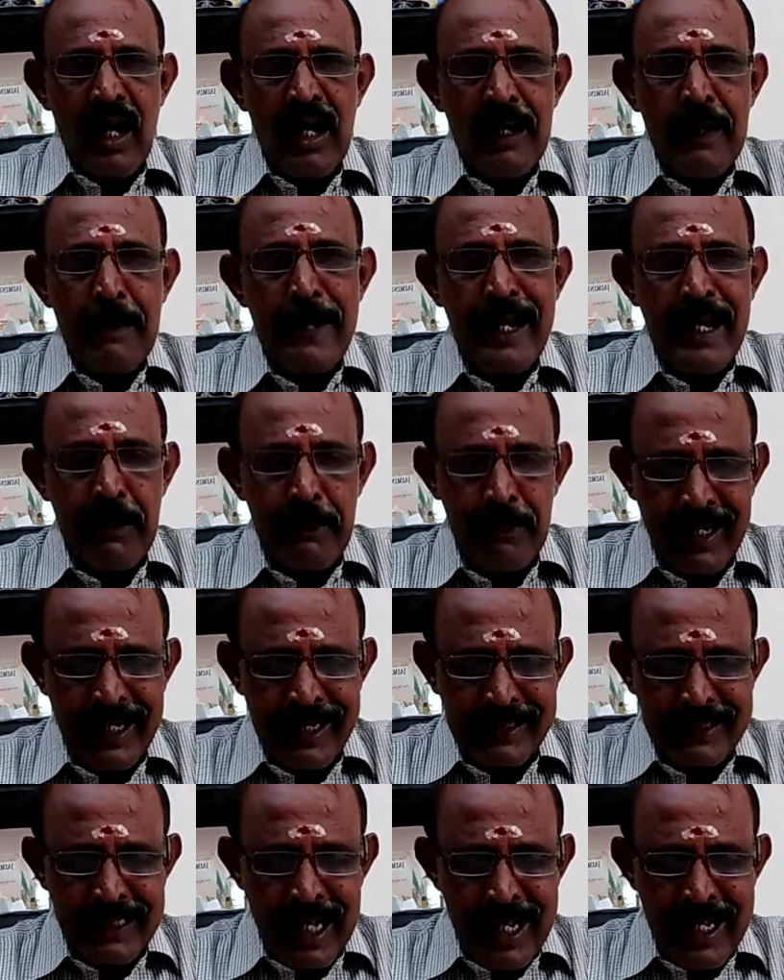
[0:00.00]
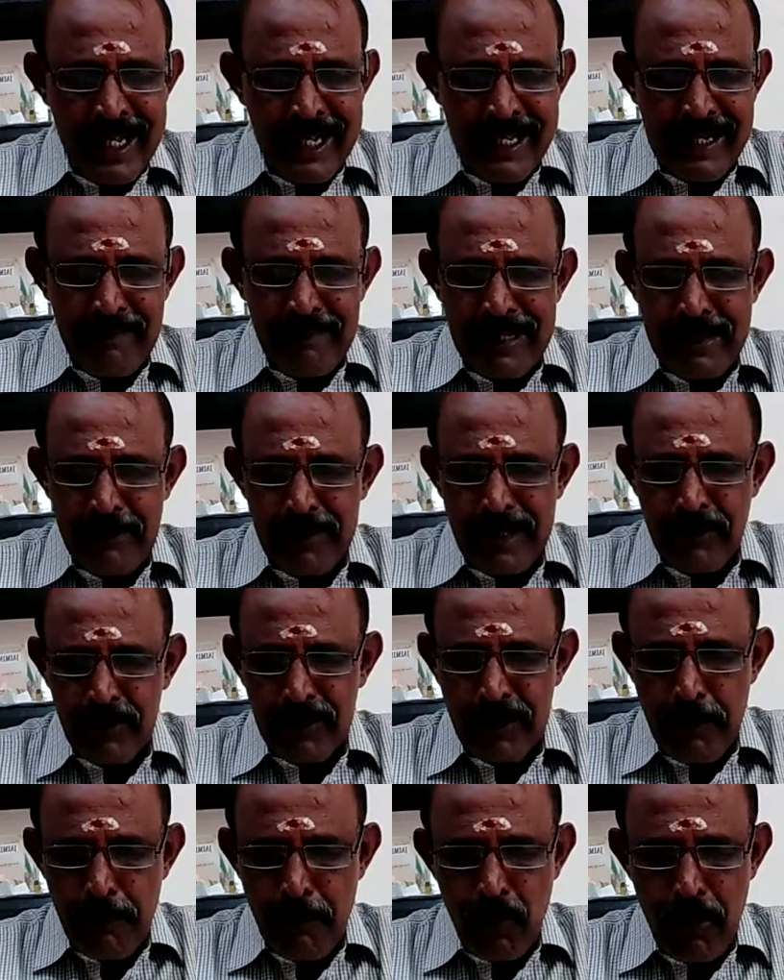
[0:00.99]
அலமேலு மங்கை தாயாரை
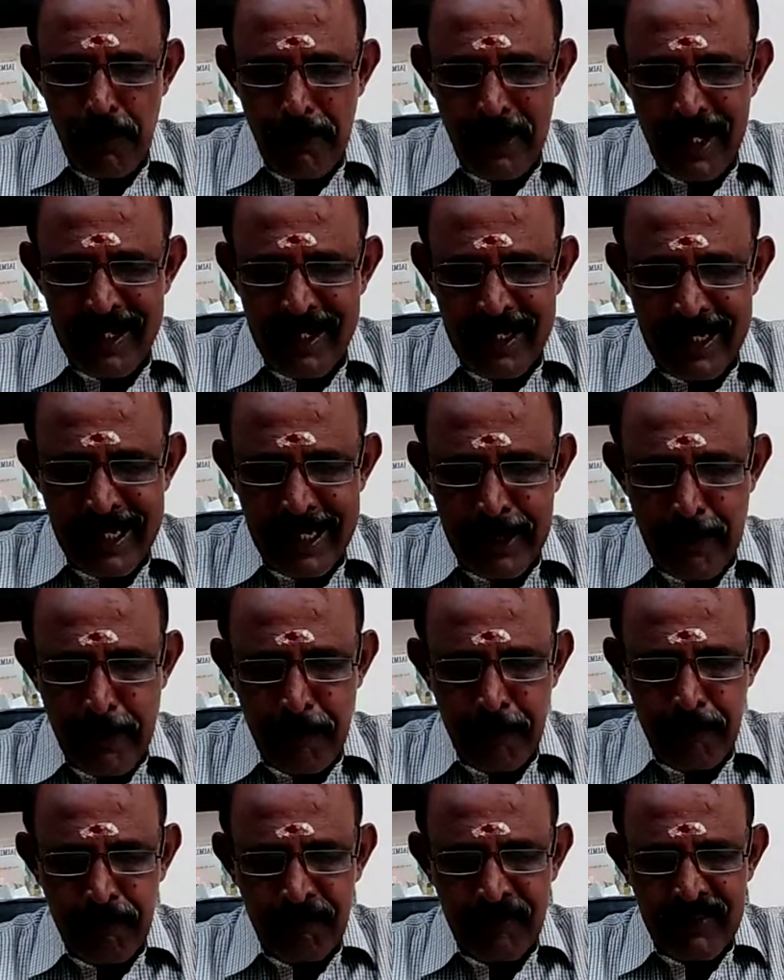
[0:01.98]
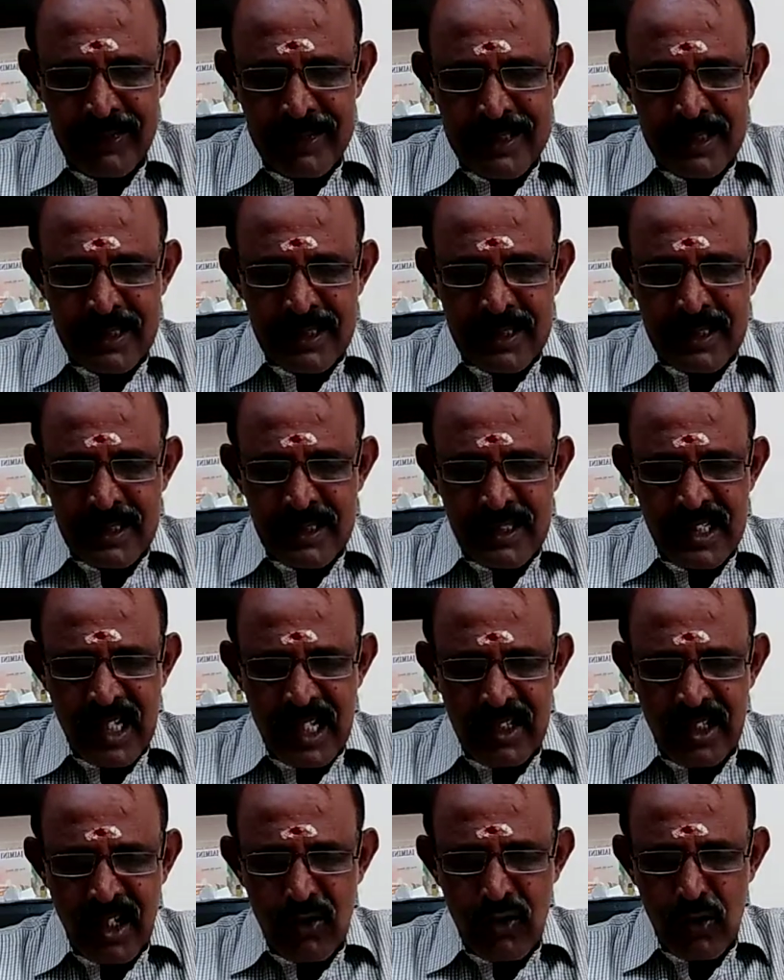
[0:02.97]
வழிபடுவதும் முழு பலன் கிடைக்கும்
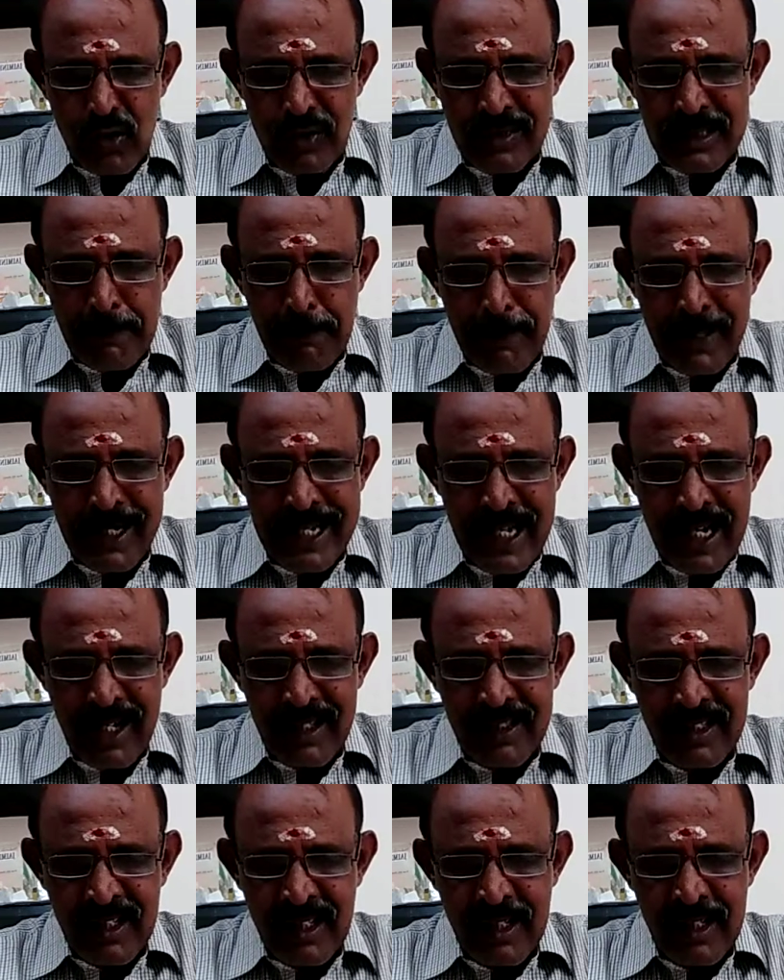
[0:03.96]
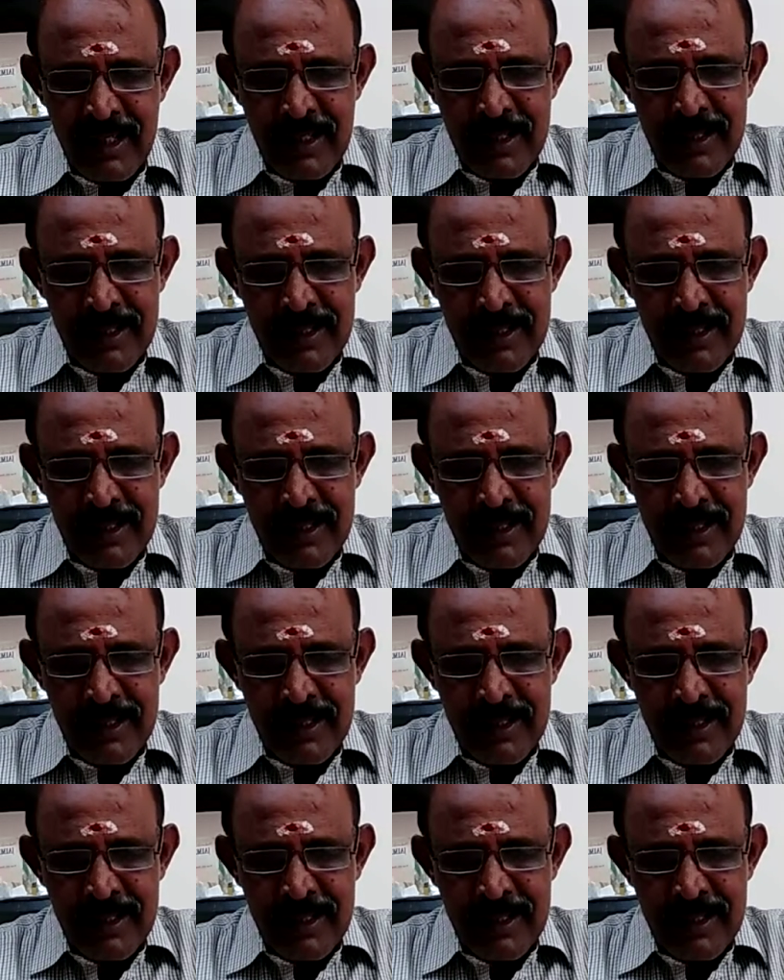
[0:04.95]
சந்திரதோஷ பரிகாரத்துக்கு